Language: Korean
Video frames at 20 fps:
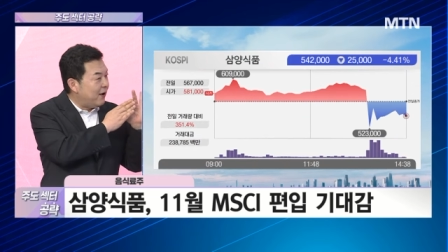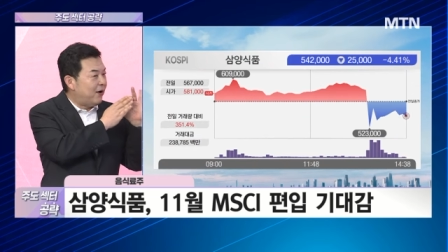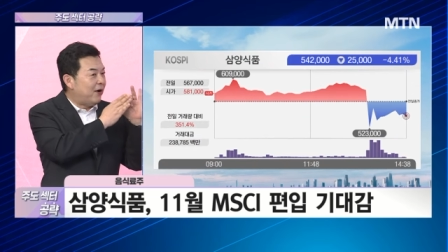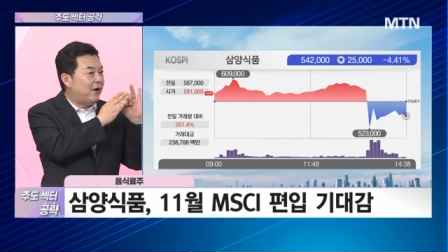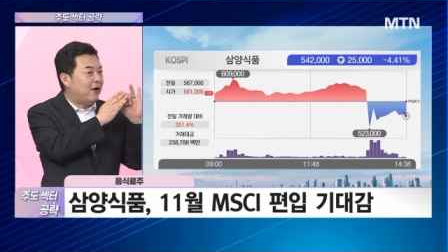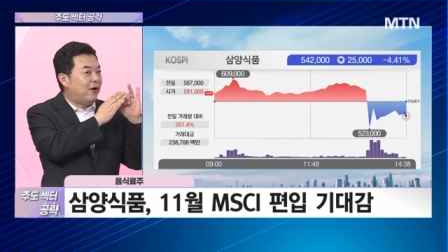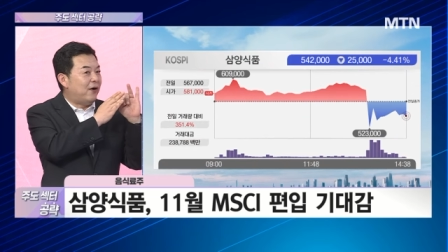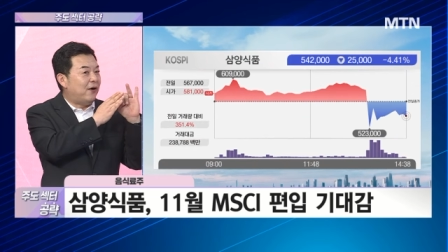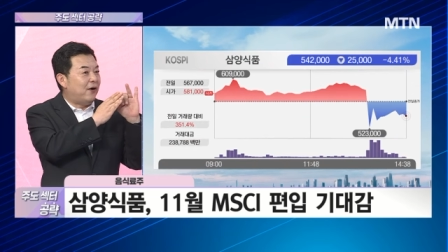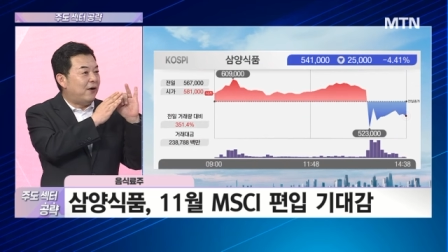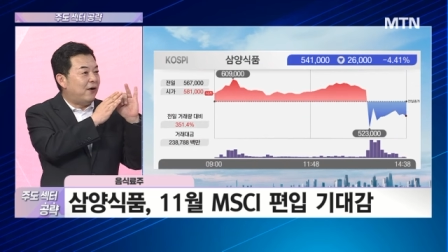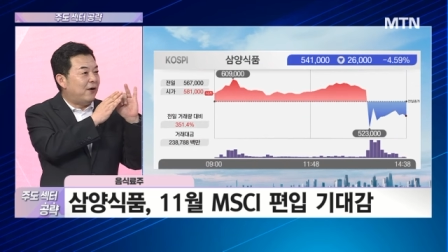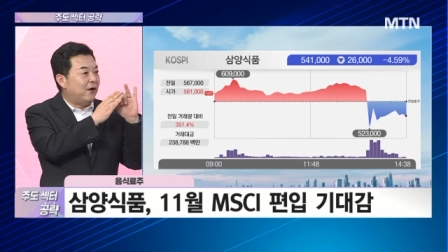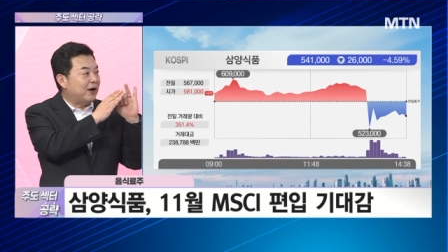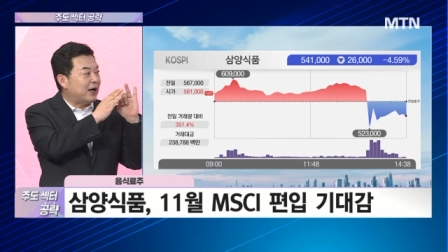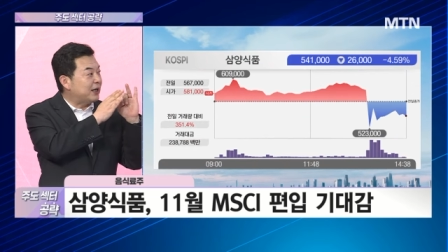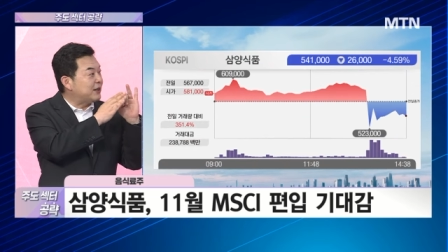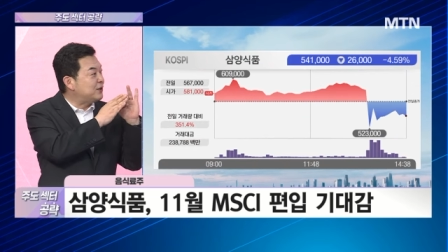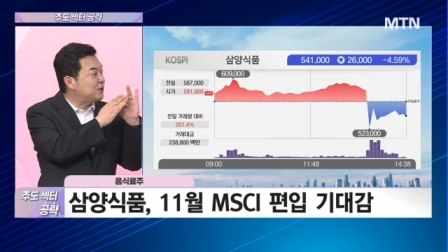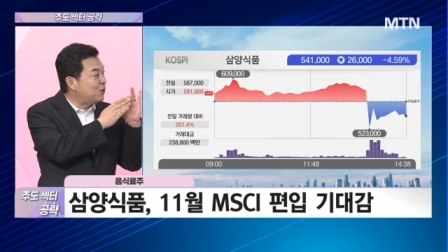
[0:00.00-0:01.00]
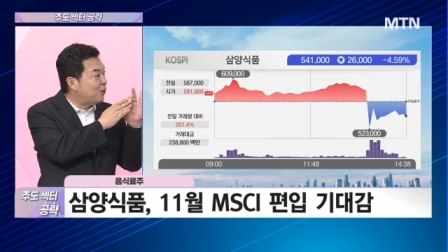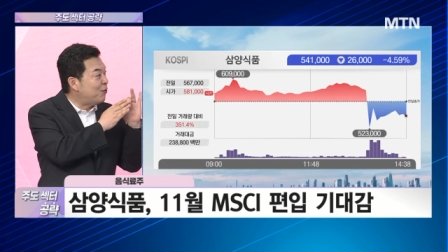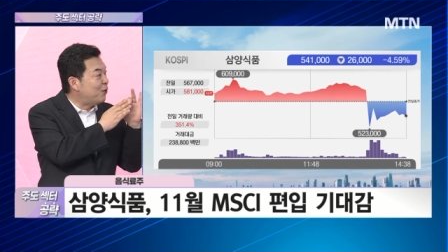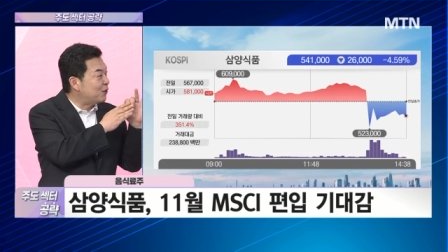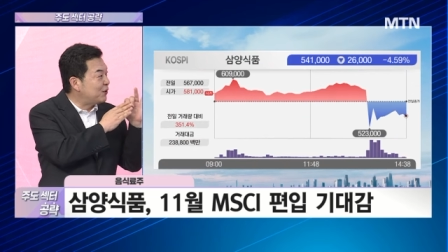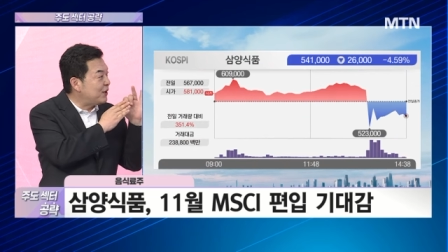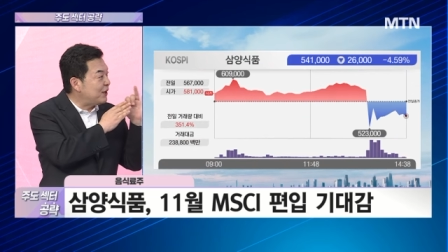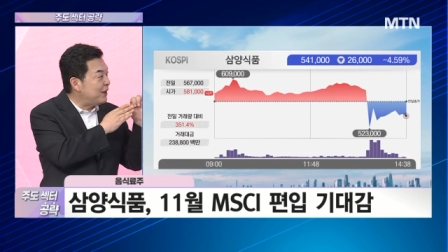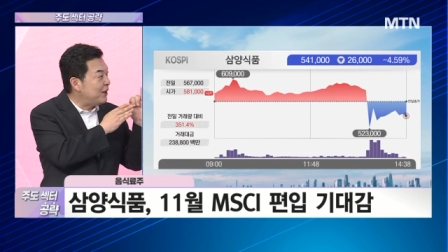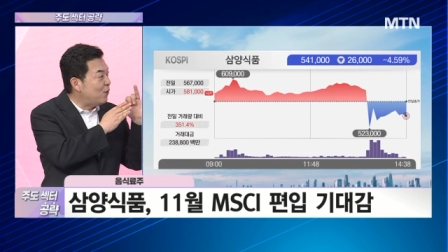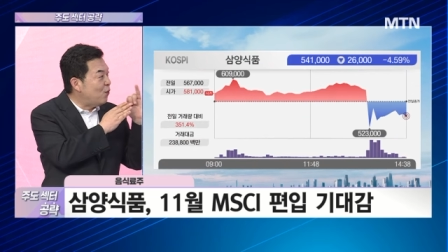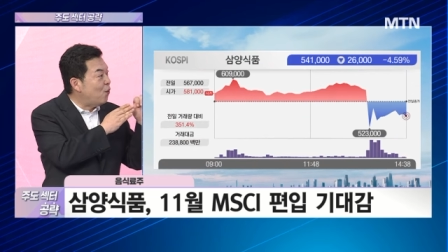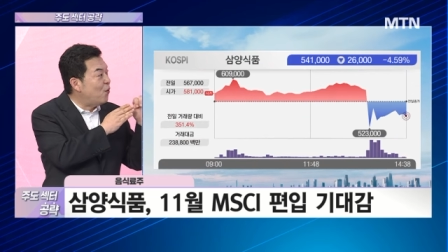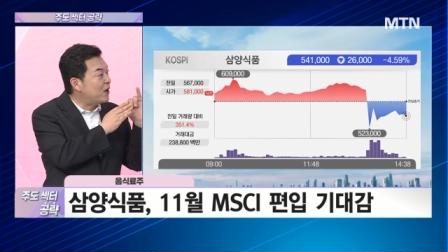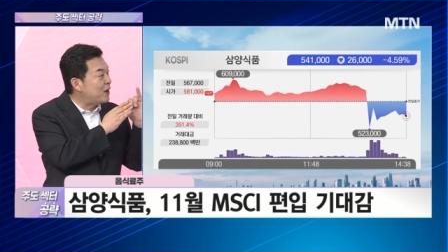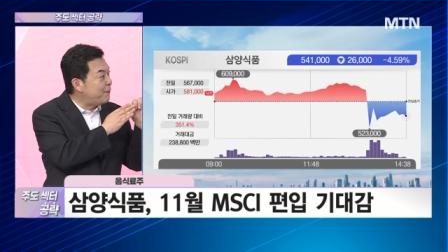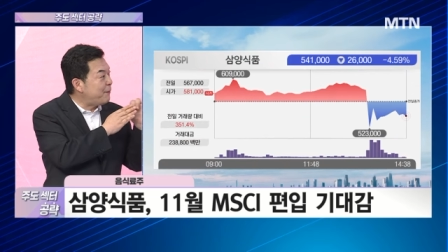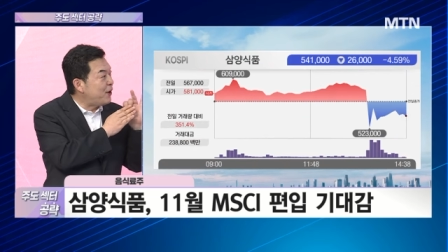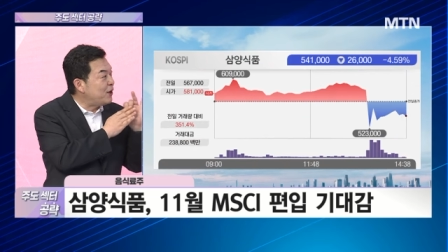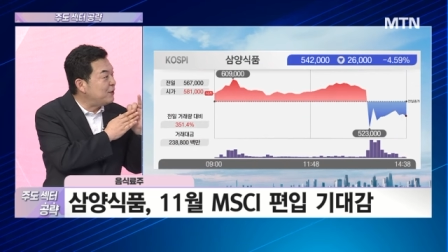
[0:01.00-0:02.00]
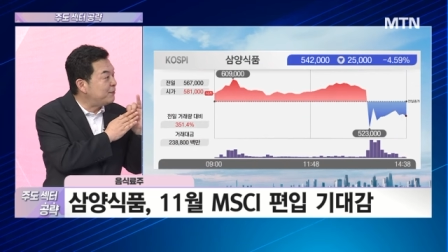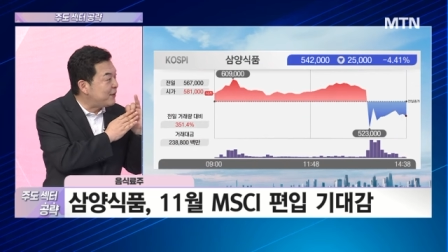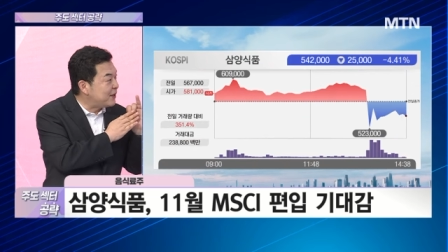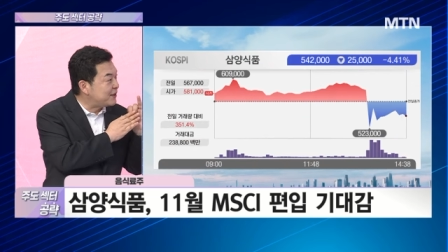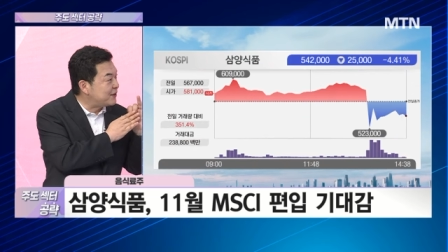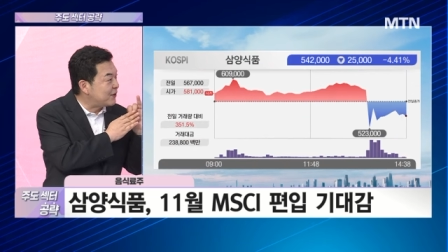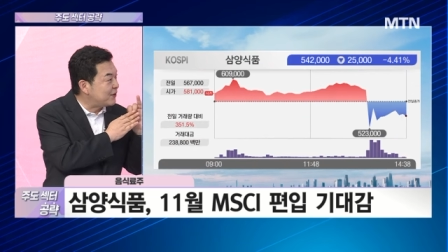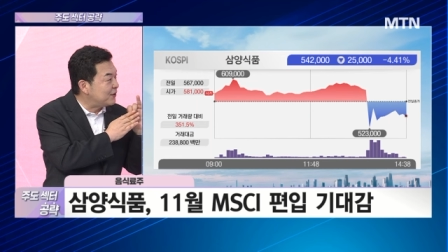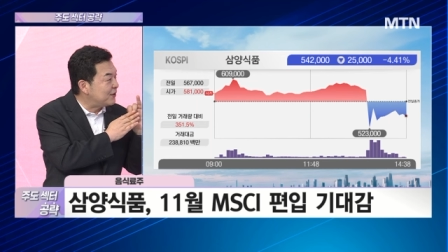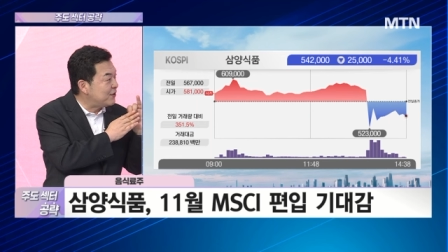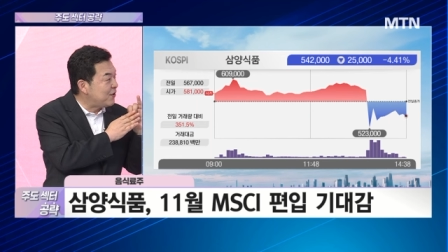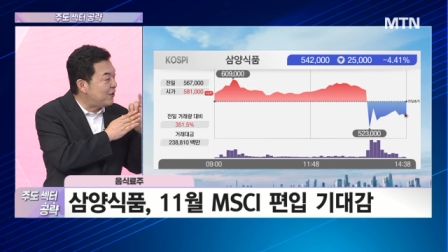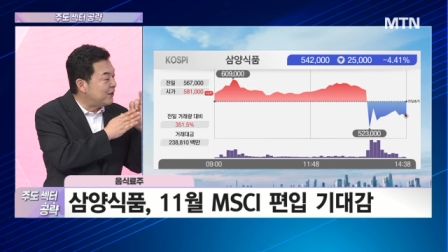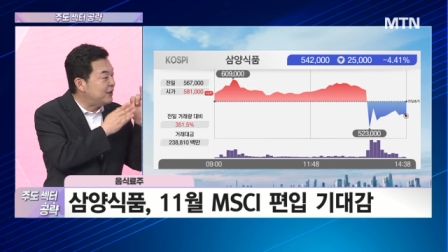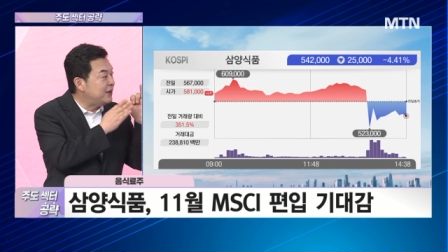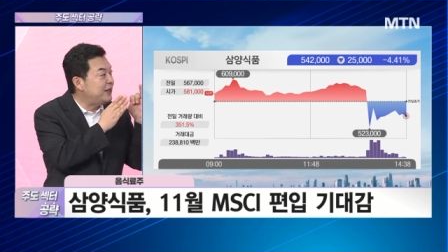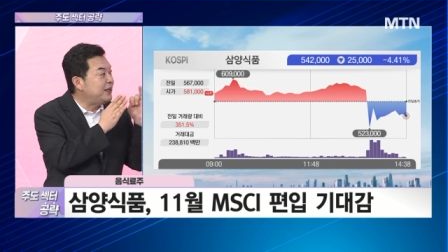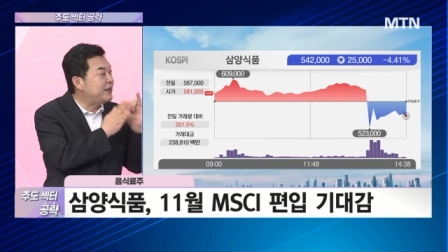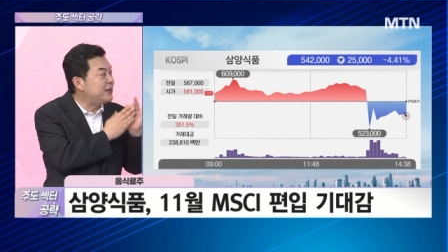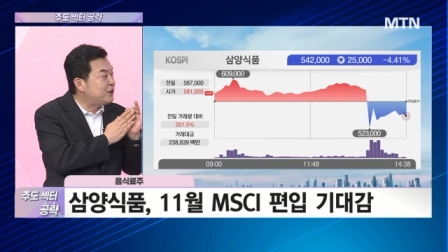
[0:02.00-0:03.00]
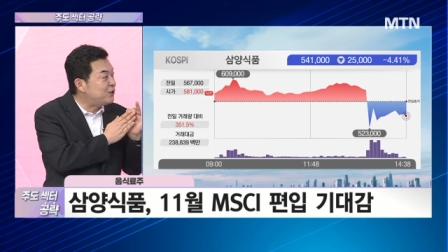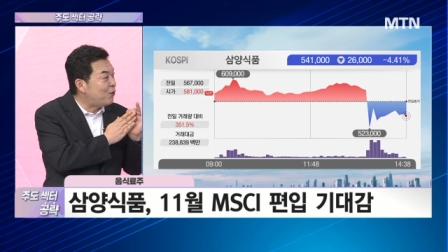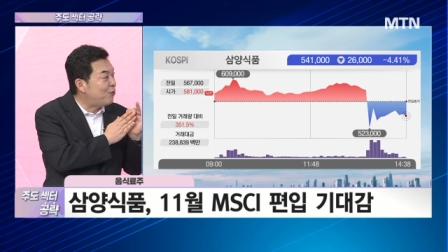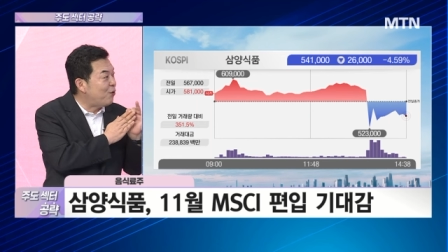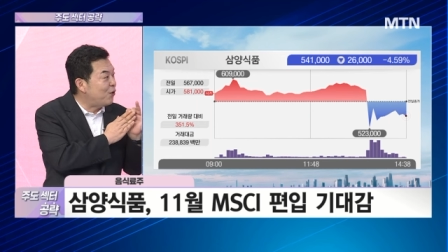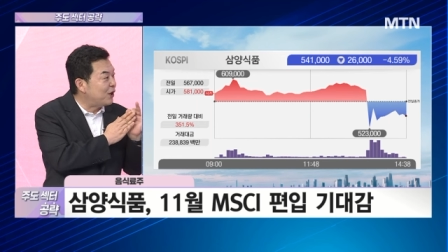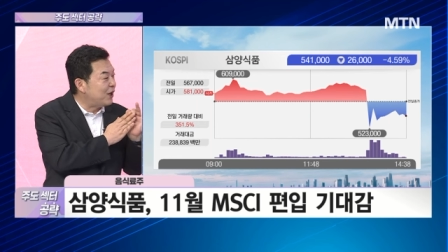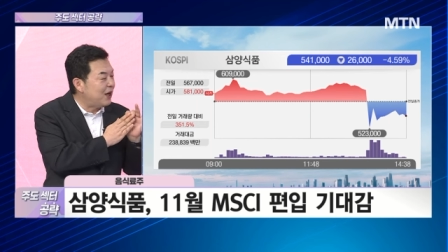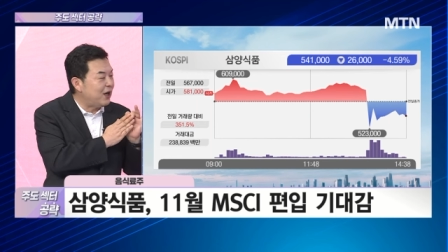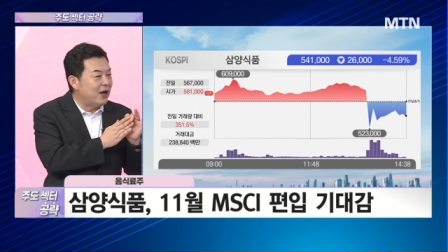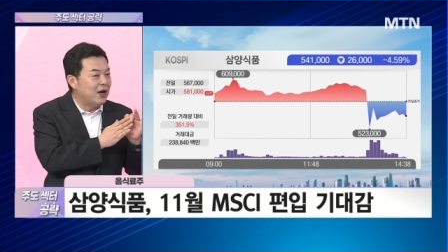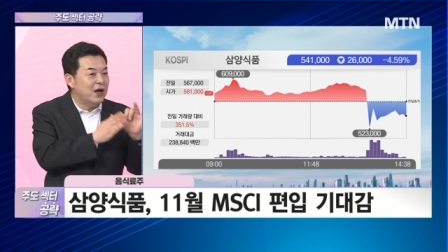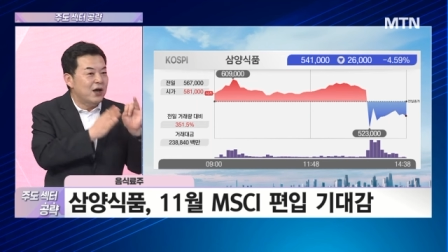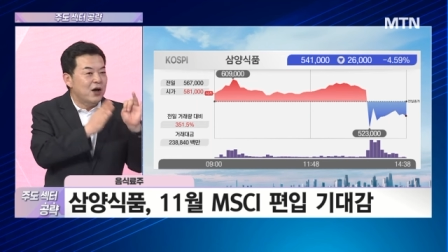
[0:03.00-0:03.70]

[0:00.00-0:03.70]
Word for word: 어, 같은 종목들이 5월에 편입됐었거든요. 이들 종목이